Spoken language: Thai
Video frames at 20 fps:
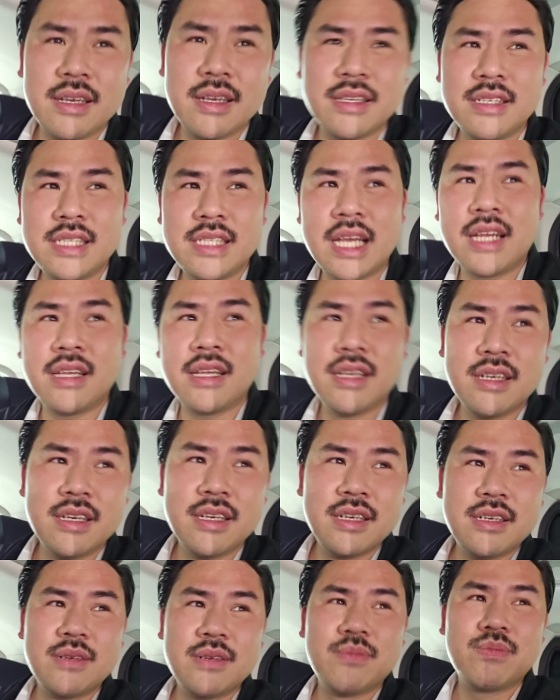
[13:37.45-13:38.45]
จริ
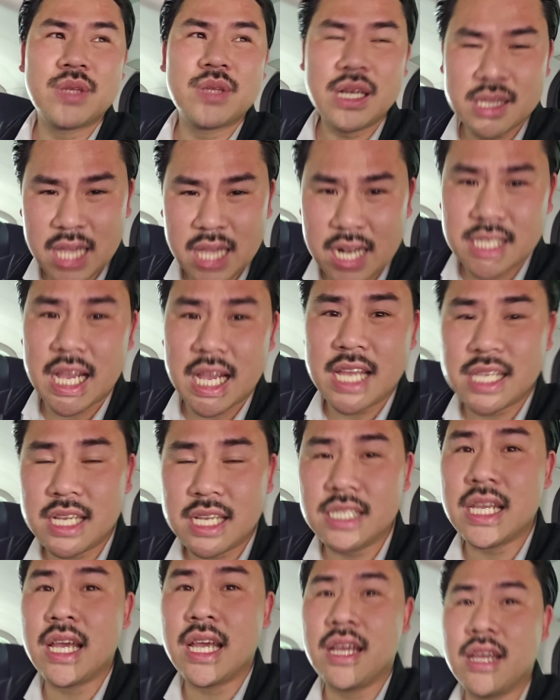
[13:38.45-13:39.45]
งๆตื้นตันใจจ
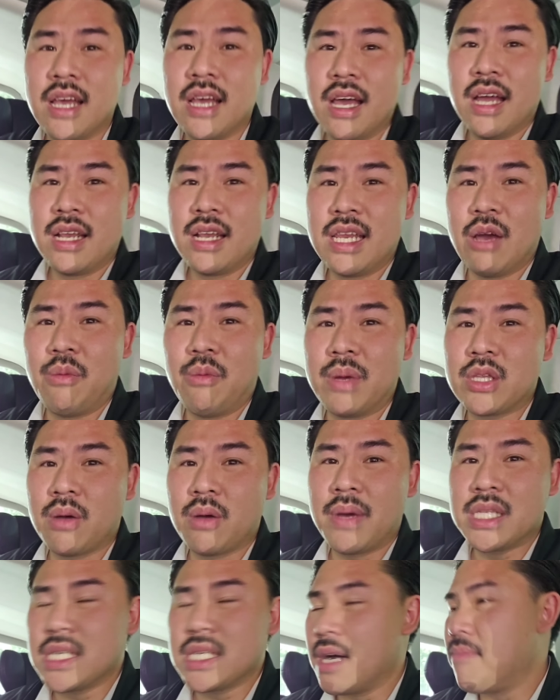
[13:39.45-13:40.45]
ริงๆเดี๋ยวมันต้อง
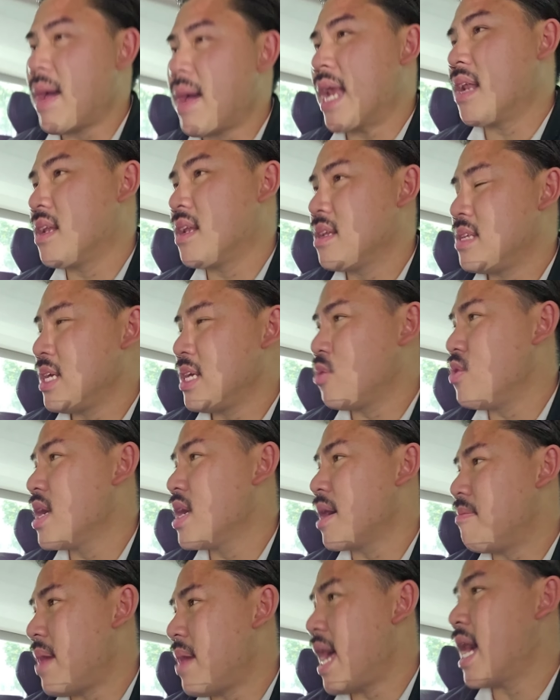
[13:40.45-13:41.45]
ไปเจอแมทที่คุย
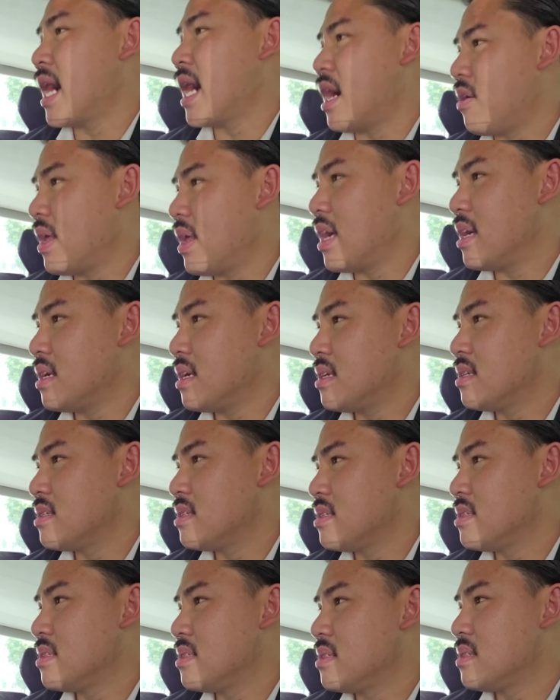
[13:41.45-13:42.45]
กับแม่เขาแหละ
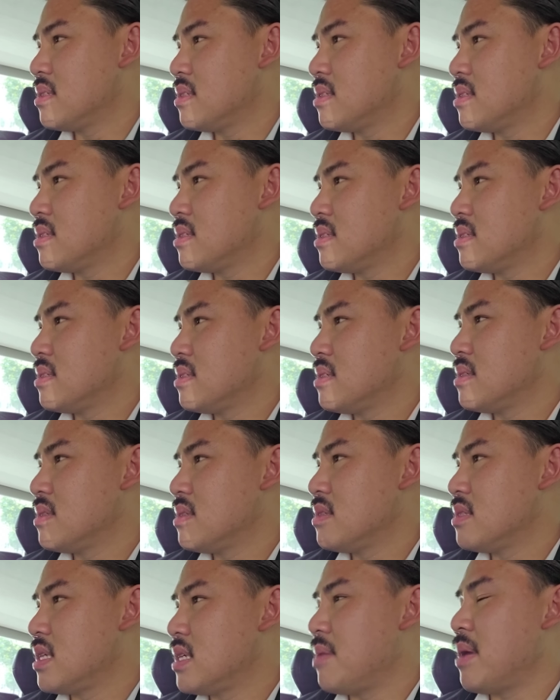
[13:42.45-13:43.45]

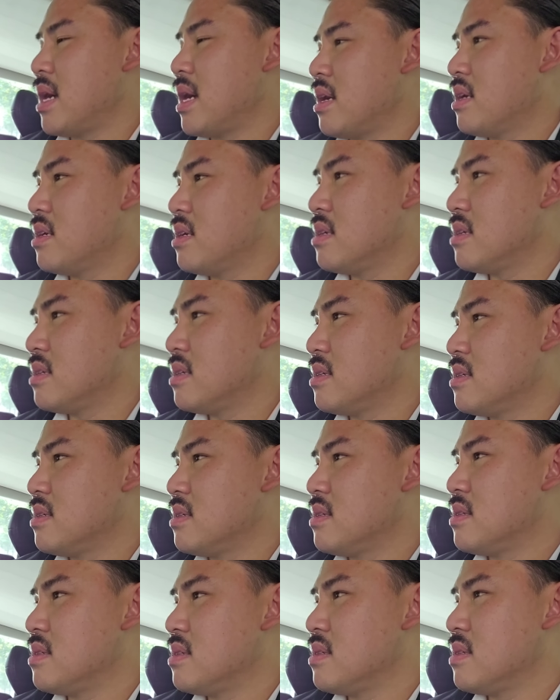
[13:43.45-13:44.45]
ใช่ไหมอันนี้แม่
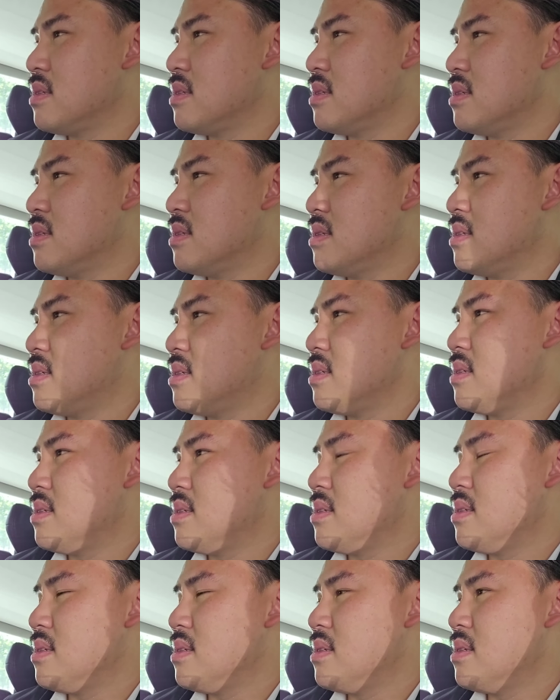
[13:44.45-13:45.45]
อีกกี่
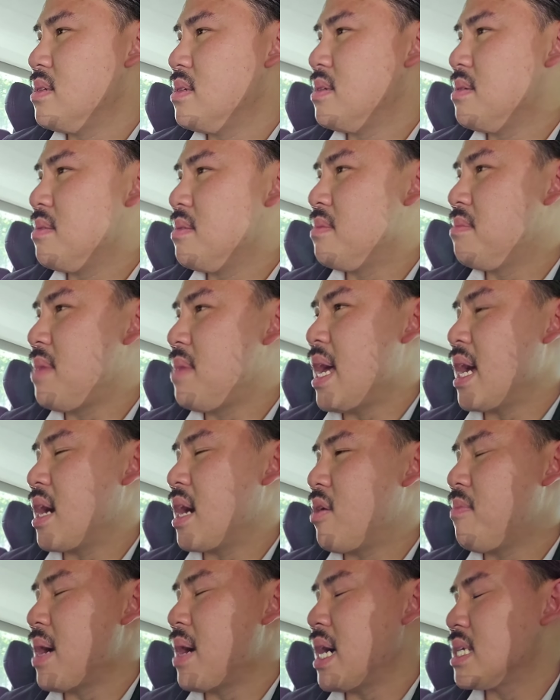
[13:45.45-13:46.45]
ชั่วโมงถึงแม่
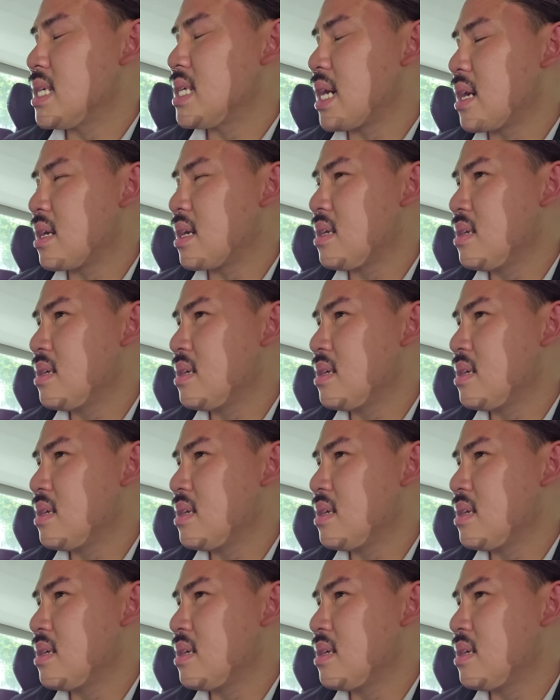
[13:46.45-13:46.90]
เขามาจาก